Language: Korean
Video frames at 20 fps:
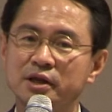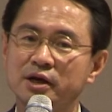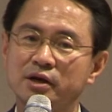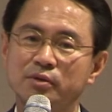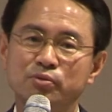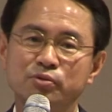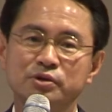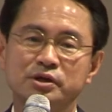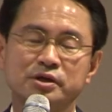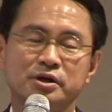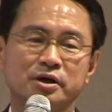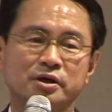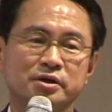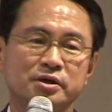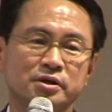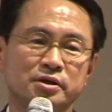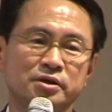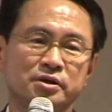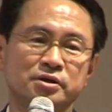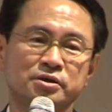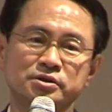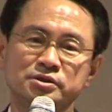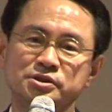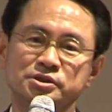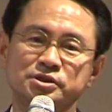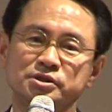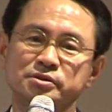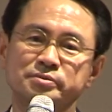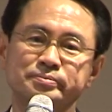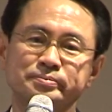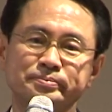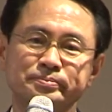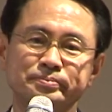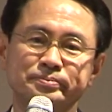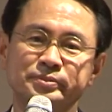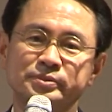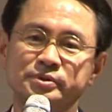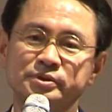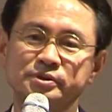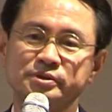내가 보니까 그 지금
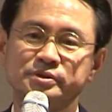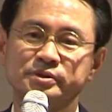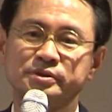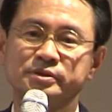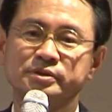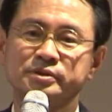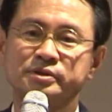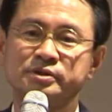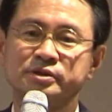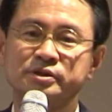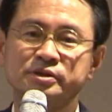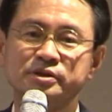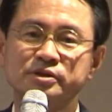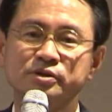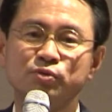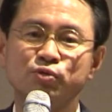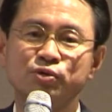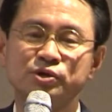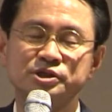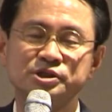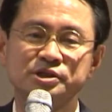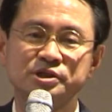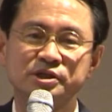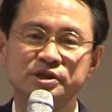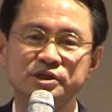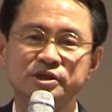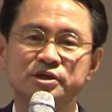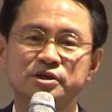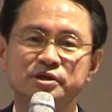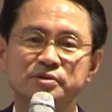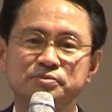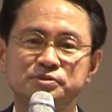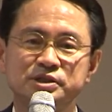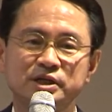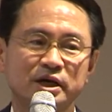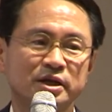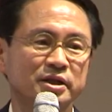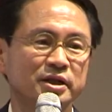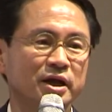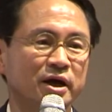그 그거는 훨씬
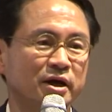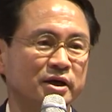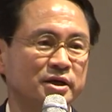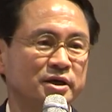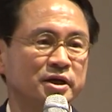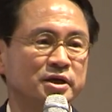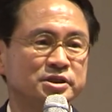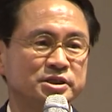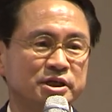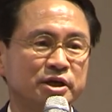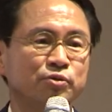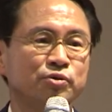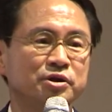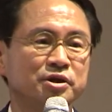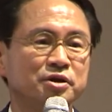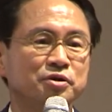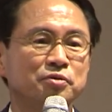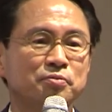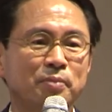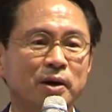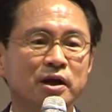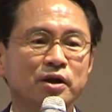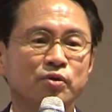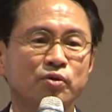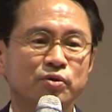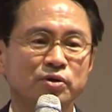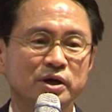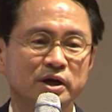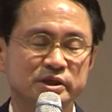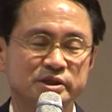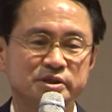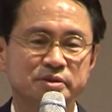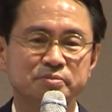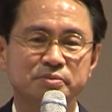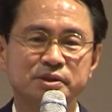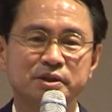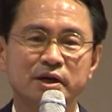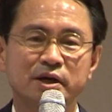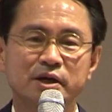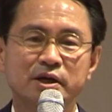뛰어넘지 않냐 세월이 너무 빨리 오는 것
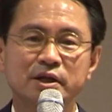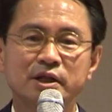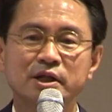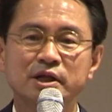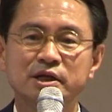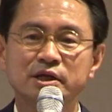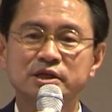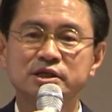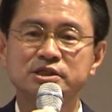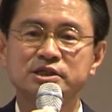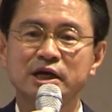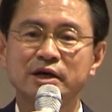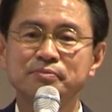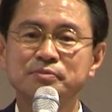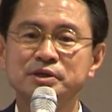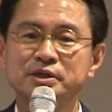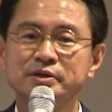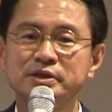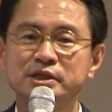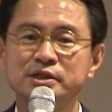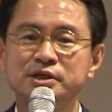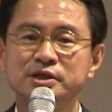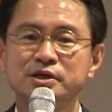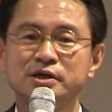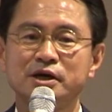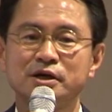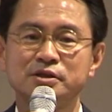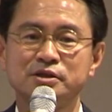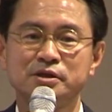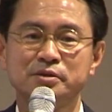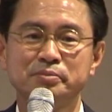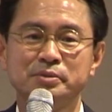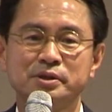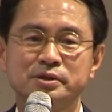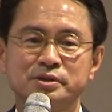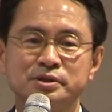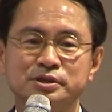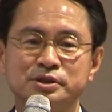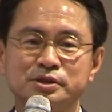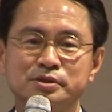같습니다. 2, 3년 뒤
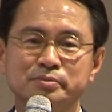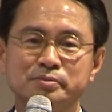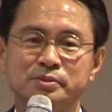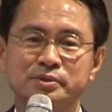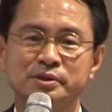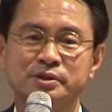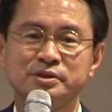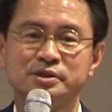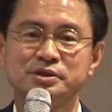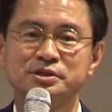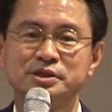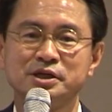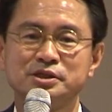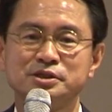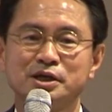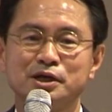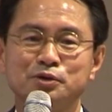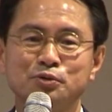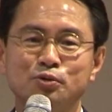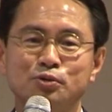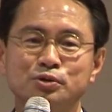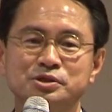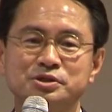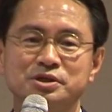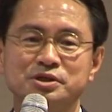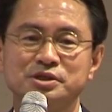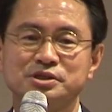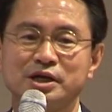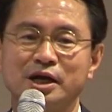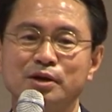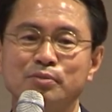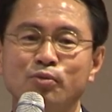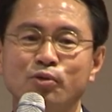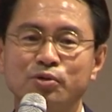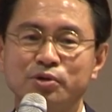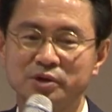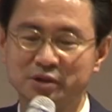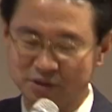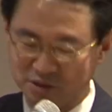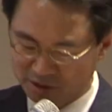같으면 지금 어떤 세상이 올지를 잘
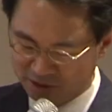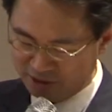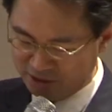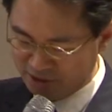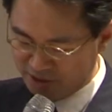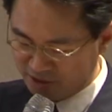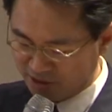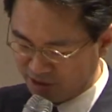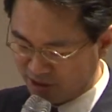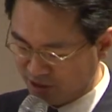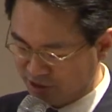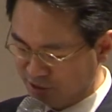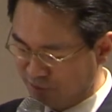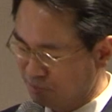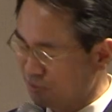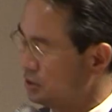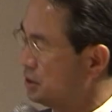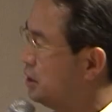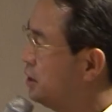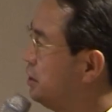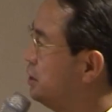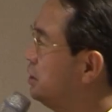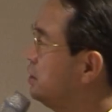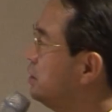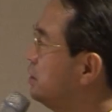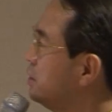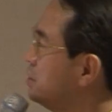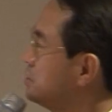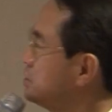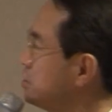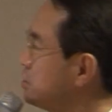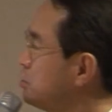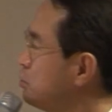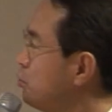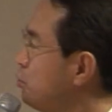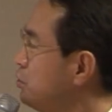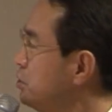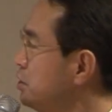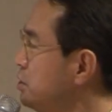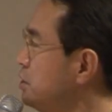모르는 것 같습니다. 어쨌든
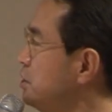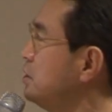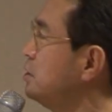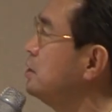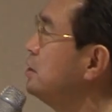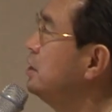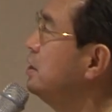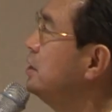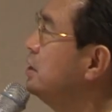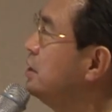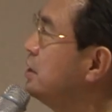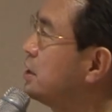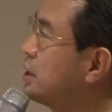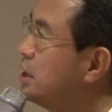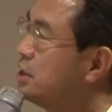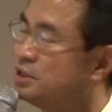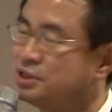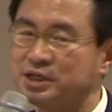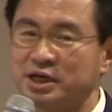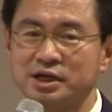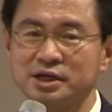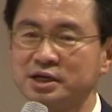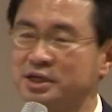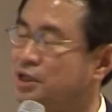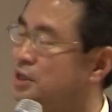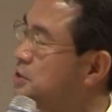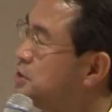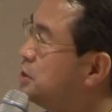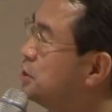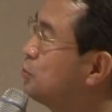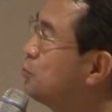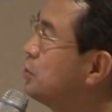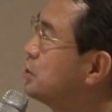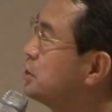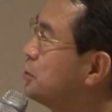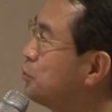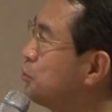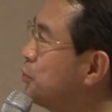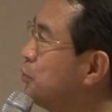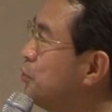오늘 같이 하게 돼서
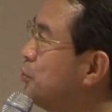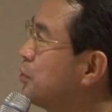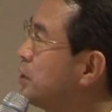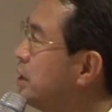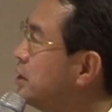영광이고요.